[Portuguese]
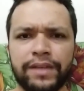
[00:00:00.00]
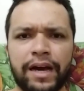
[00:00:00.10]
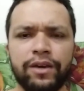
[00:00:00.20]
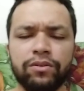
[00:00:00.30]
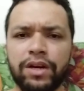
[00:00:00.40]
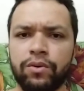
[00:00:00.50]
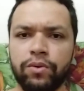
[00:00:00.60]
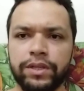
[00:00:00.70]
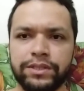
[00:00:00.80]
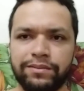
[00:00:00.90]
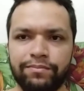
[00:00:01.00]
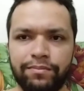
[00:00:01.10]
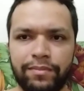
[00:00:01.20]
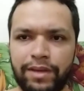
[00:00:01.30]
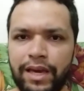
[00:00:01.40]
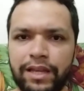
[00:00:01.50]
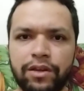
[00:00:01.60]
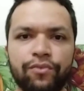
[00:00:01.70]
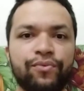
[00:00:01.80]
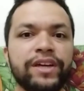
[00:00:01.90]
Tá? E outra coisa, ele
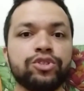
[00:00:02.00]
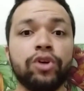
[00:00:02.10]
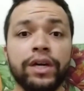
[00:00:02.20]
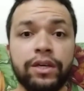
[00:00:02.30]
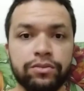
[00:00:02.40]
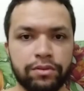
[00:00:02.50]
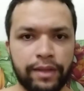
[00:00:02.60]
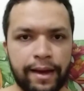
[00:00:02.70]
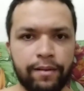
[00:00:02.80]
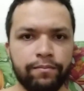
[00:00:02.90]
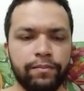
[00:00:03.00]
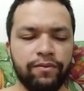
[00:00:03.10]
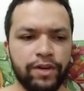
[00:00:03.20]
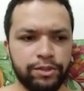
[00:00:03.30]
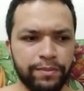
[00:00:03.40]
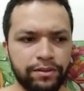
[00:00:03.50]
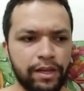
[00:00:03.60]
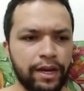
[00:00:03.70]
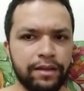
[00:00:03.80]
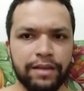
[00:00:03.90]
não fez só isso, tá?
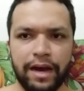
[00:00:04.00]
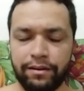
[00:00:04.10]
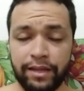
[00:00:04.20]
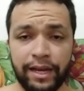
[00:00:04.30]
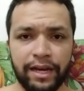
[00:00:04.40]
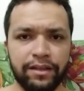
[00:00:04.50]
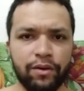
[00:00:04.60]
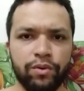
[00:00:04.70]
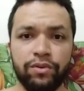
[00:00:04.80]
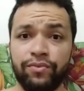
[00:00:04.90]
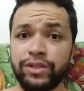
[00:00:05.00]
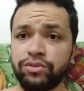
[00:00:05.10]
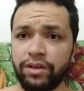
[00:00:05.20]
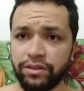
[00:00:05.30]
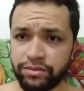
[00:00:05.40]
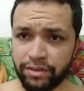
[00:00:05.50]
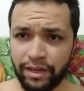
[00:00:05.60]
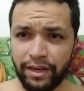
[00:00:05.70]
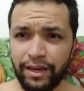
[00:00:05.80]
Infelizmente, o delegado da Cunha não fez só isso.